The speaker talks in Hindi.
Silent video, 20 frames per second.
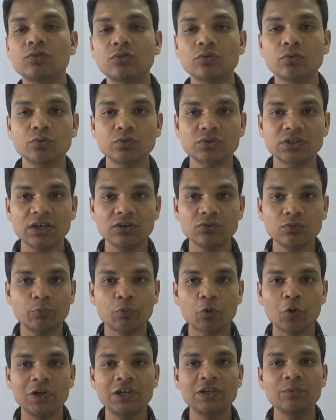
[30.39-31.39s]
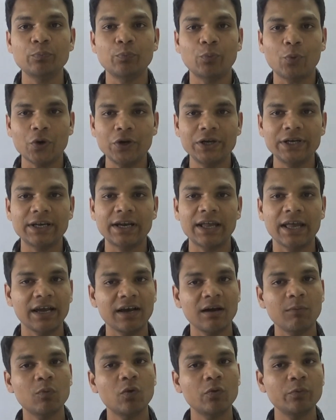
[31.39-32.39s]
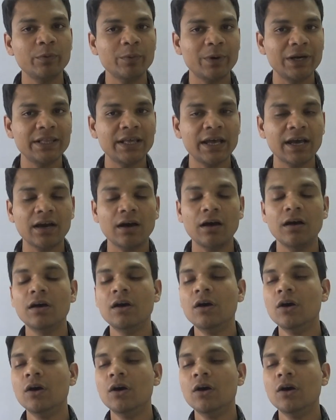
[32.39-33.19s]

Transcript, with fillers: तो उसका जो बॉइलिंग पॉइंट रहेगा वो भी बढ़ जाएगा